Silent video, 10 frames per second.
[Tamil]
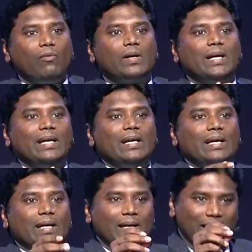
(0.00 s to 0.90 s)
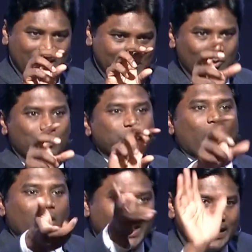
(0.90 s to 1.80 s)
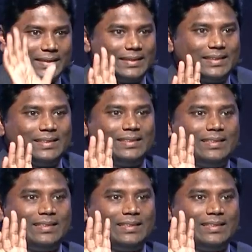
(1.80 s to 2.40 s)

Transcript: அவங்க ஏதோ கோளாறு ஆயிடுச்சு